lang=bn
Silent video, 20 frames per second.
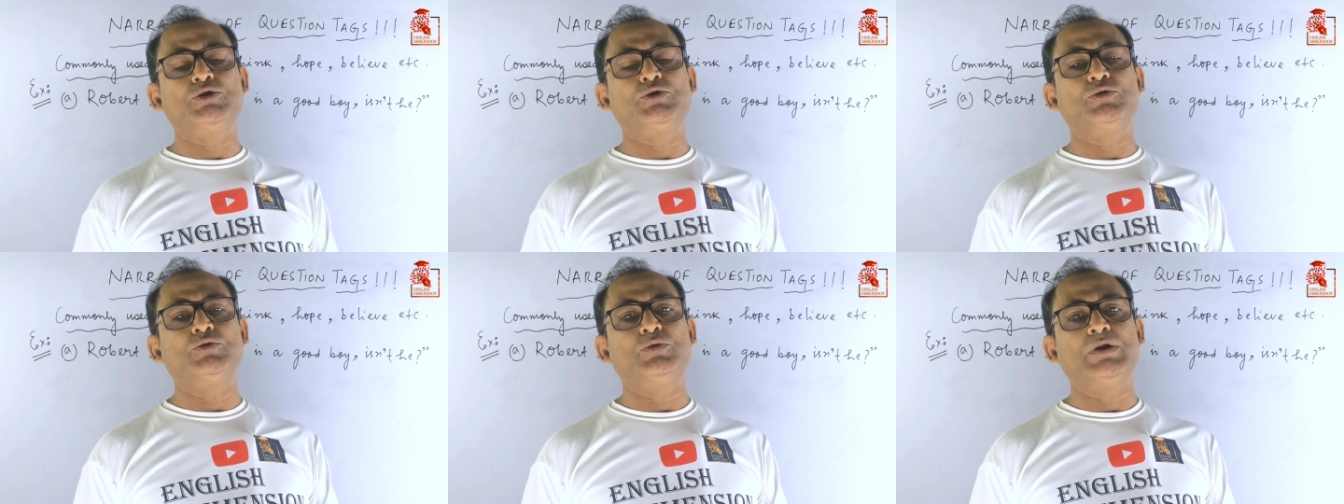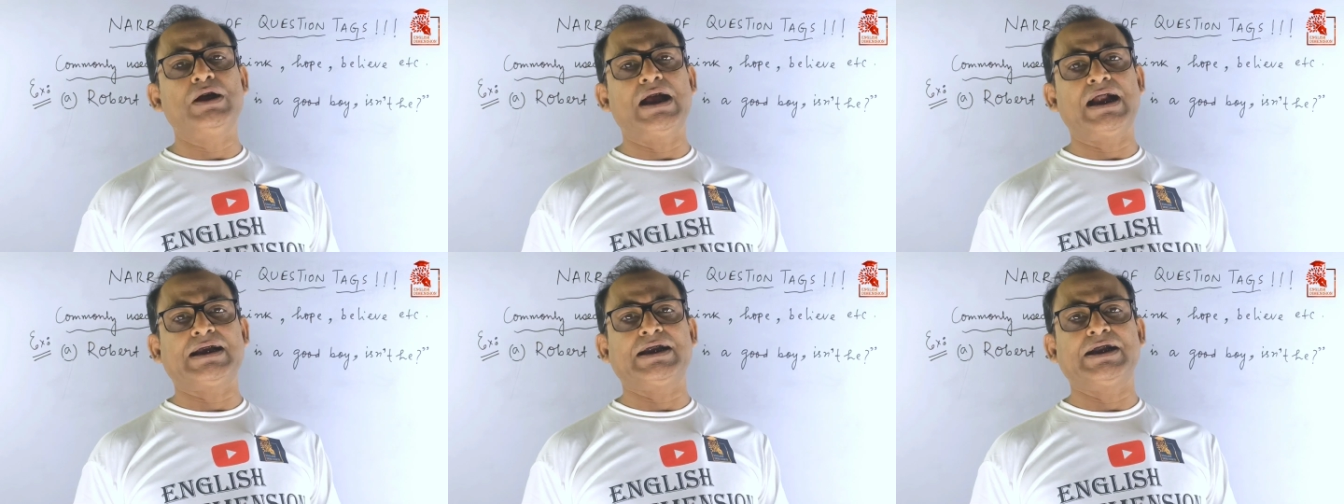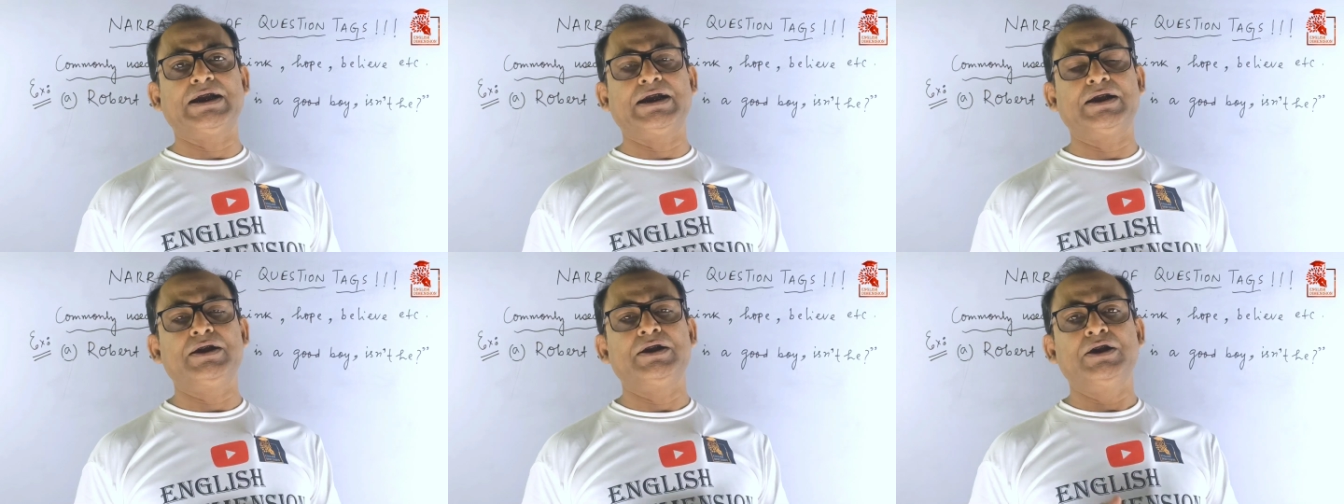কিছু
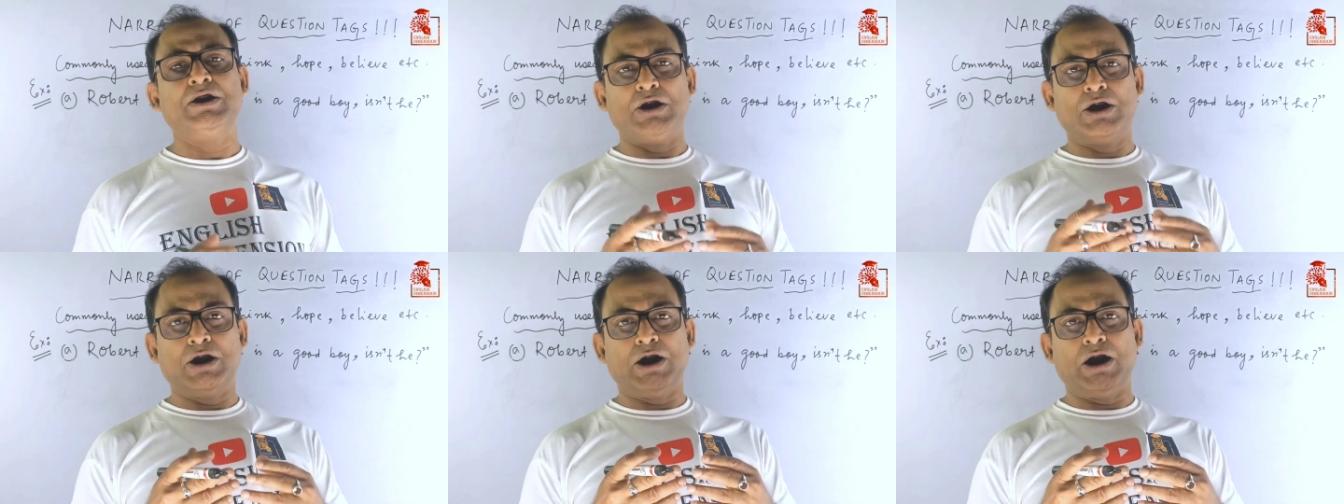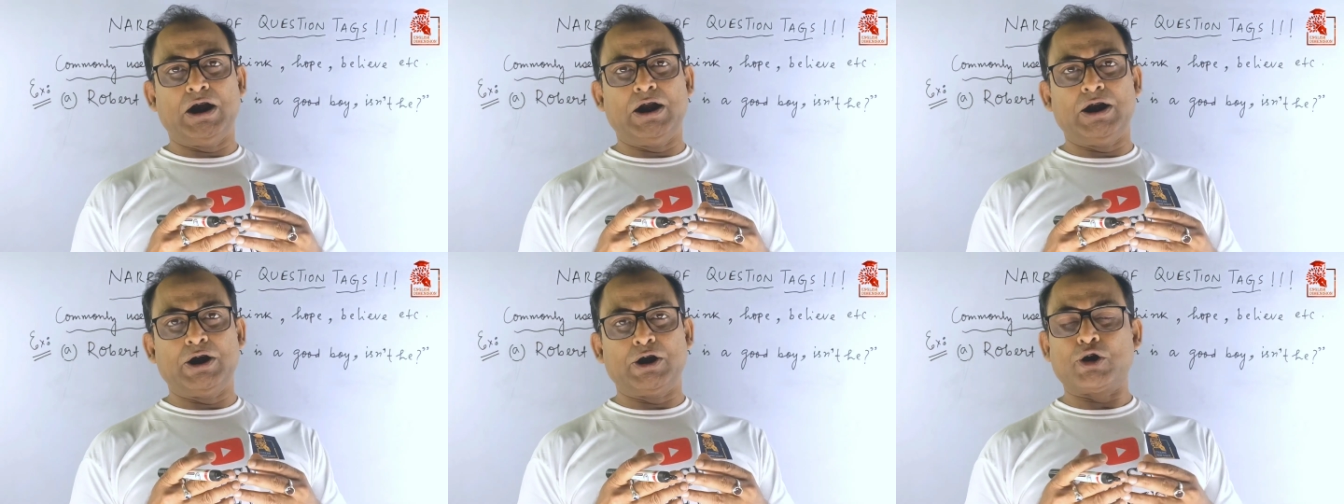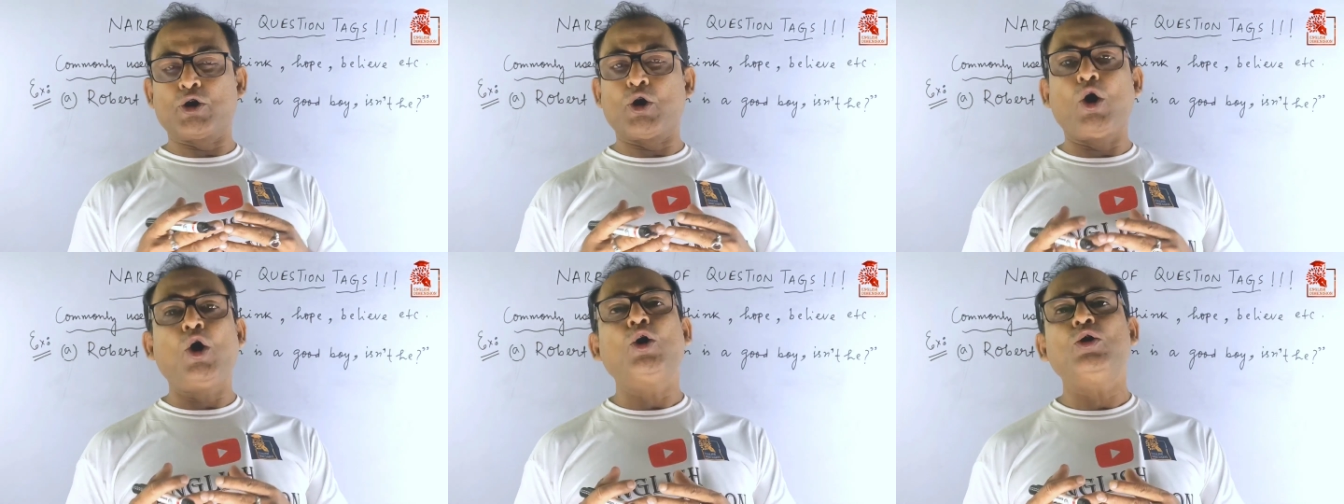একটা
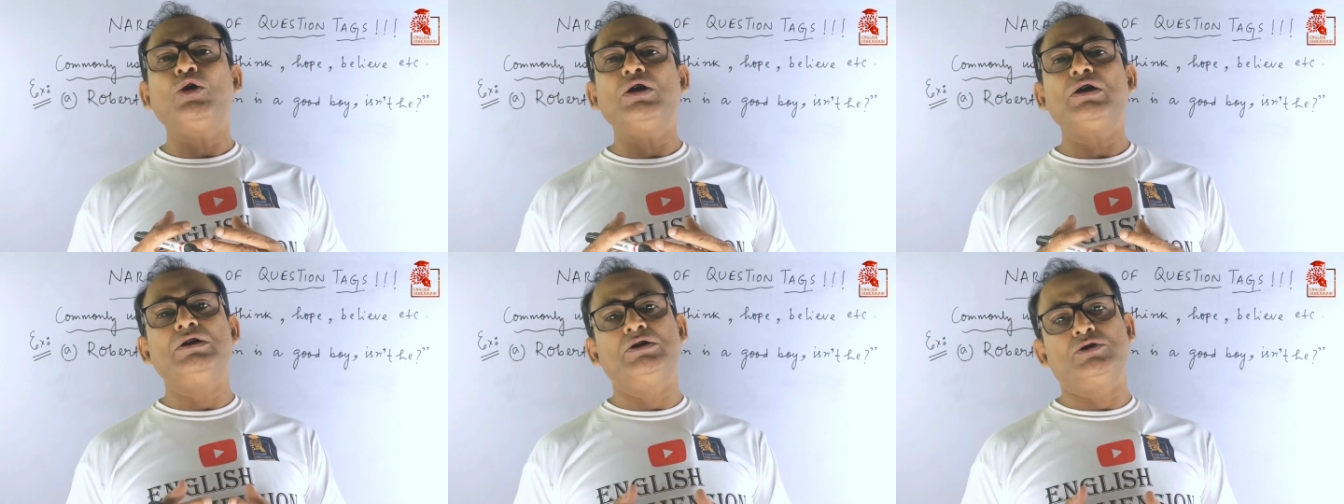রং